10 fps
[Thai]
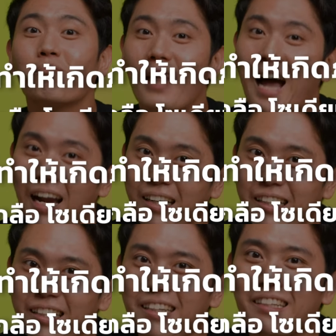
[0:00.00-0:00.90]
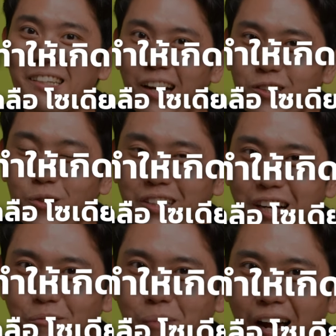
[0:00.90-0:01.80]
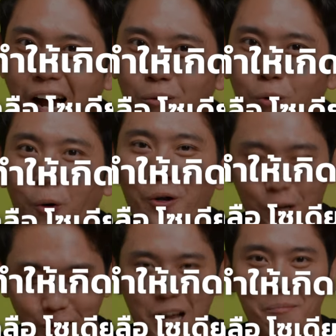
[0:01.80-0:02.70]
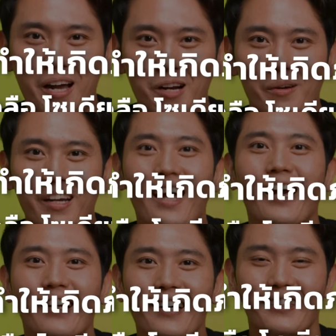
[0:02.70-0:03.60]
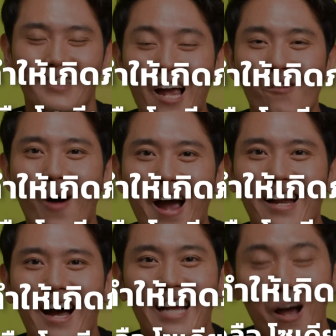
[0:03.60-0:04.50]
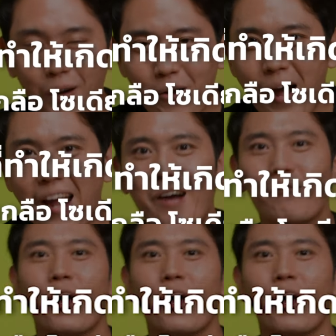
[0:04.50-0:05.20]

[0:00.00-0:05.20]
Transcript: น้ำตาลที่เยอะจนเกินไปครับทุกคนก็สามารถทำให้เกิดไตาวายได้ ถามว่าทำไมครั